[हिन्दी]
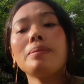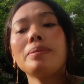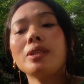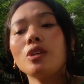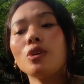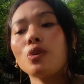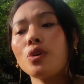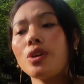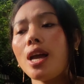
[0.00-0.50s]
मेरा
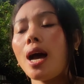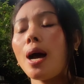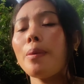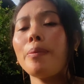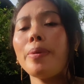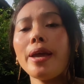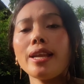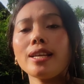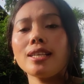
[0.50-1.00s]
वीडियो को यहाँ
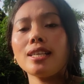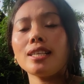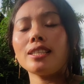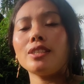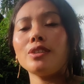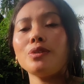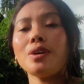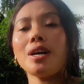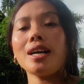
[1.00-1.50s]
पे एंड
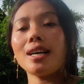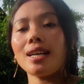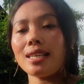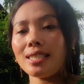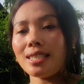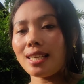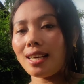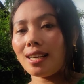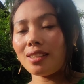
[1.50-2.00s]
करती हूँ अगर
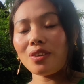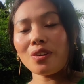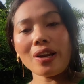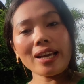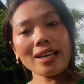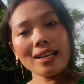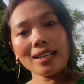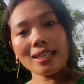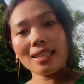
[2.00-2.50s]
अच्छा लगा तो
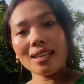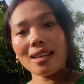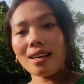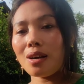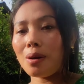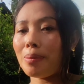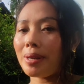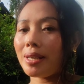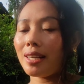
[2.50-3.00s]
लाइक कर देना
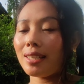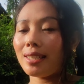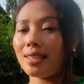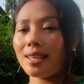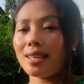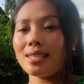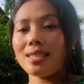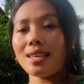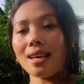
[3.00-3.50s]
कमेंट कर
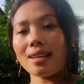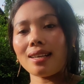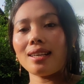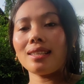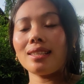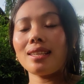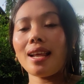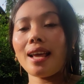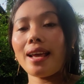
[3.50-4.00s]
देना शेयर
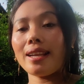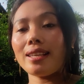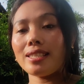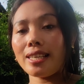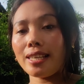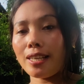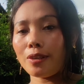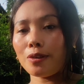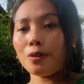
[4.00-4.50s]
कर देना एंड
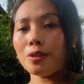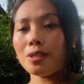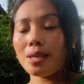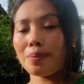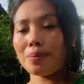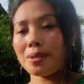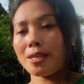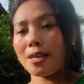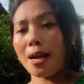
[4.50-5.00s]
चैनल को
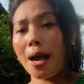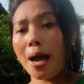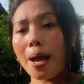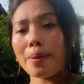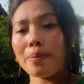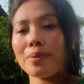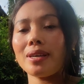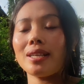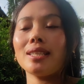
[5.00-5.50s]

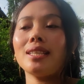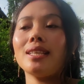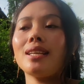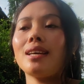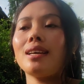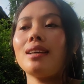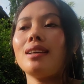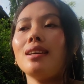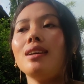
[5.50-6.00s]
सब्सक्राइब कर
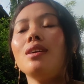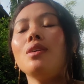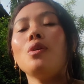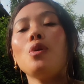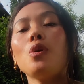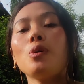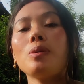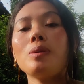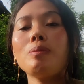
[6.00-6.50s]
देना है
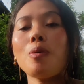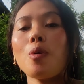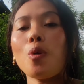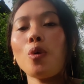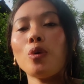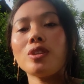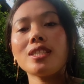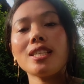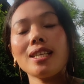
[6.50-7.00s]
और भी
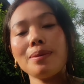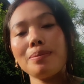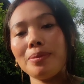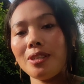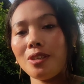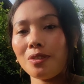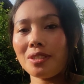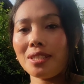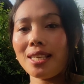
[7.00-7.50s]
बहुत सारे
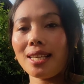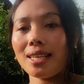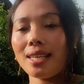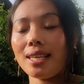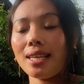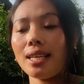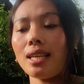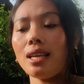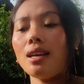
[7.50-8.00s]
वीडियोस देखने
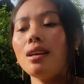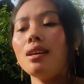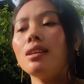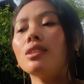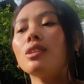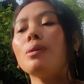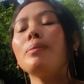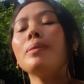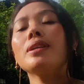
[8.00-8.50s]
के लिए
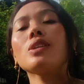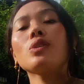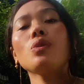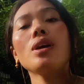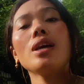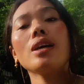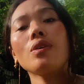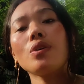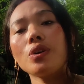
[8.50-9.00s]
तो मिलती
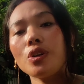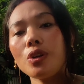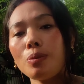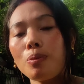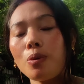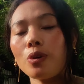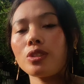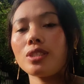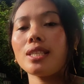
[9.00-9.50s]
है एगो न्यू
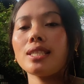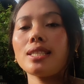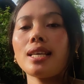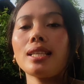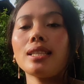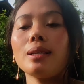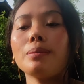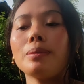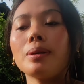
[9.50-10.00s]
ब्लॉग के
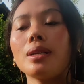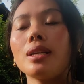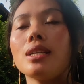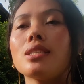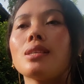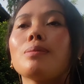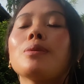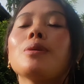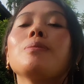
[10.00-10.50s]
साथ अब तक के लिए
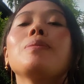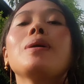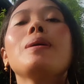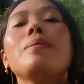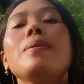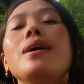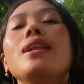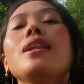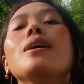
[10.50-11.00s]
सबको बाय
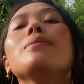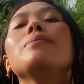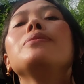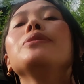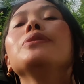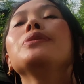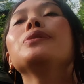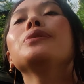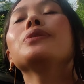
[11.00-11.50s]
बाय
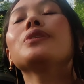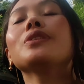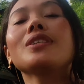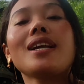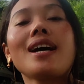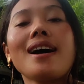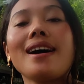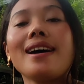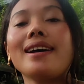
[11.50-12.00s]
लव यू गुड
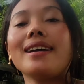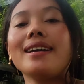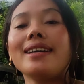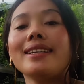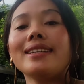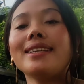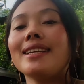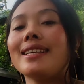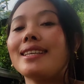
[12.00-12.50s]

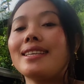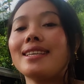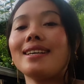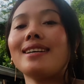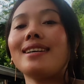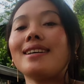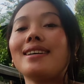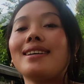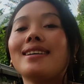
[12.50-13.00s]
नाइट टेक
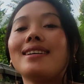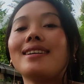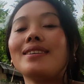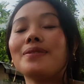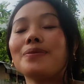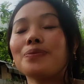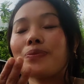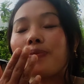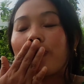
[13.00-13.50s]

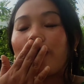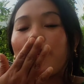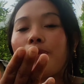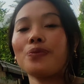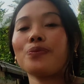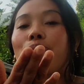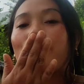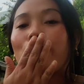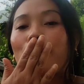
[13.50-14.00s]
केयर